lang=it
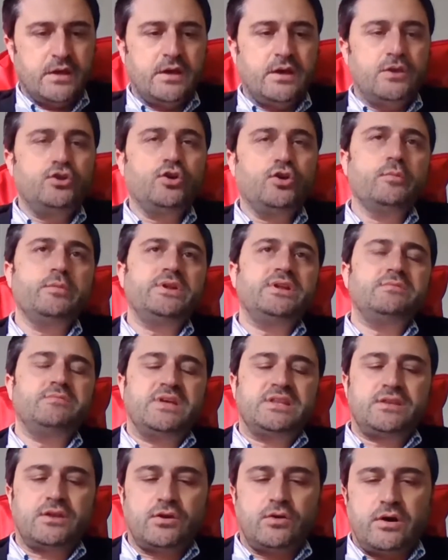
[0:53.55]
io mi
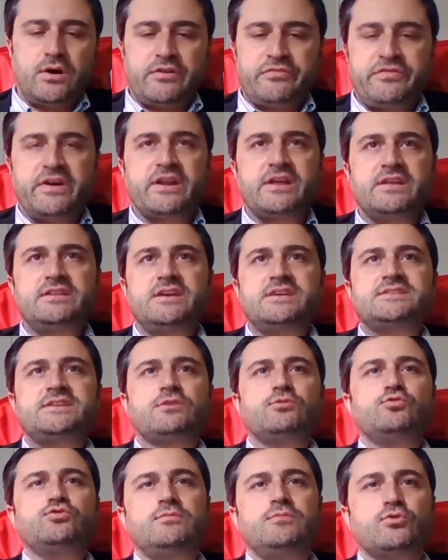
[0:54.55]
limiterò a fare dei
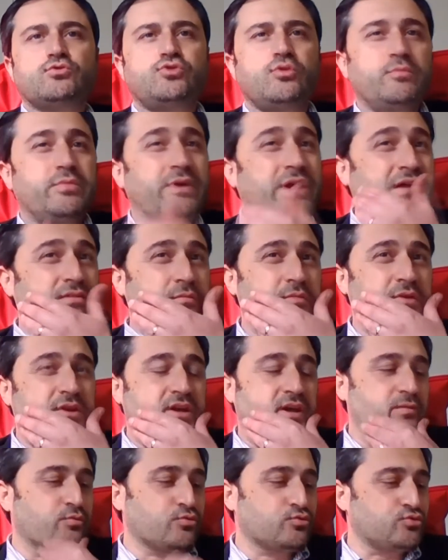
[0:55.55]
saluti molto brevi
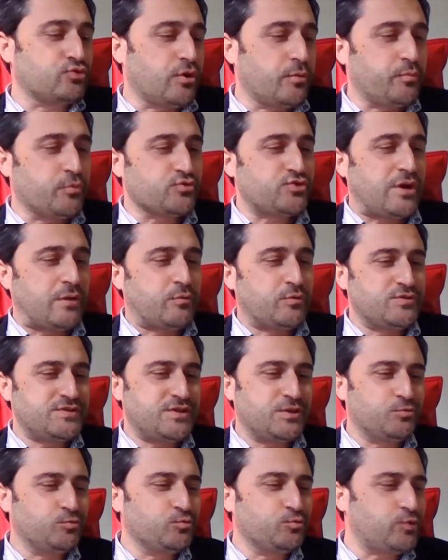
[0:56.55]
perché purtroppo siamo
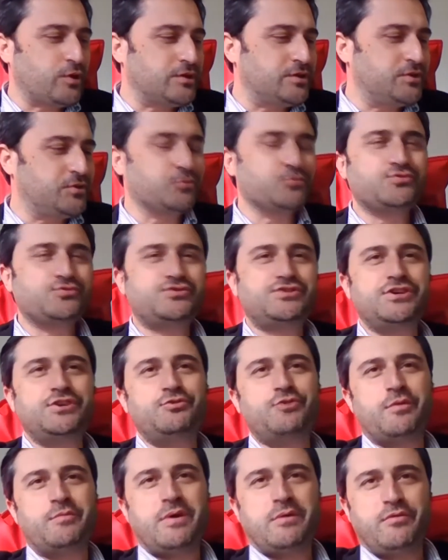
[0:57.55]
in seduta di
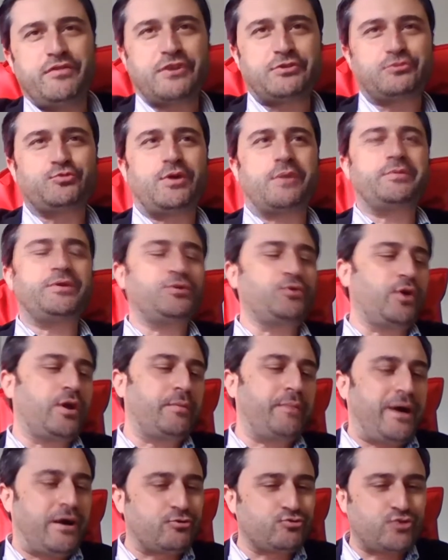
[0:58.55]
consiglio, abbiamo fatto una
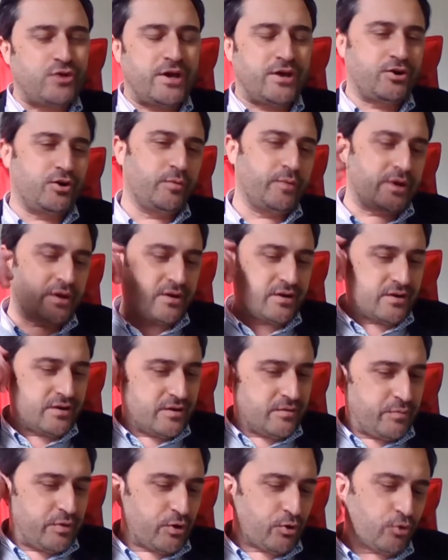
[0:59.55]
piccola pausa ecco,
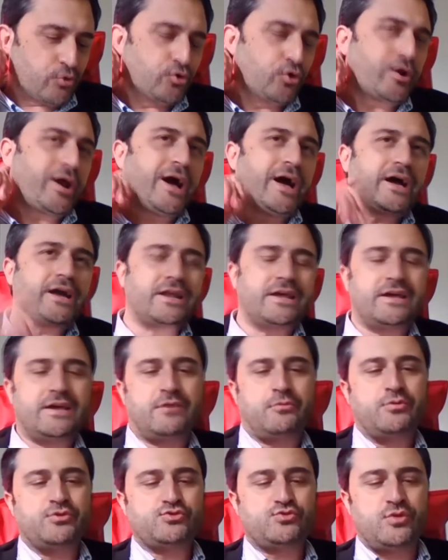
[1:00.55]
per, per
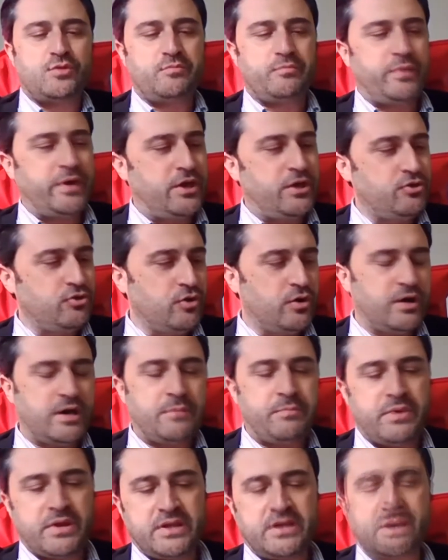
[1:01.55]
onorare questo impegno
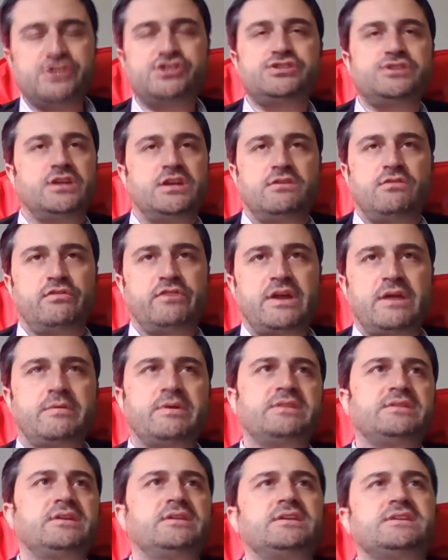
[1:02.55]
e perché ci tenevo
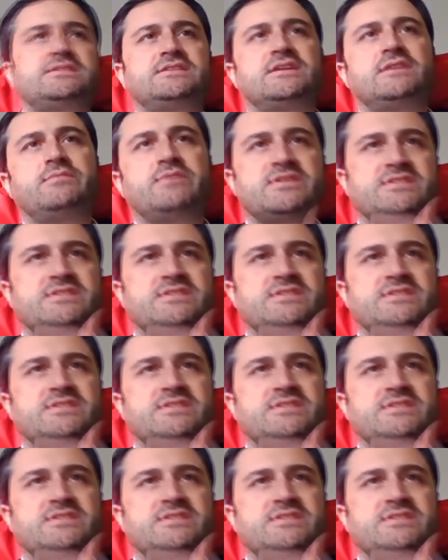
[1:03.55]
veramente ad essere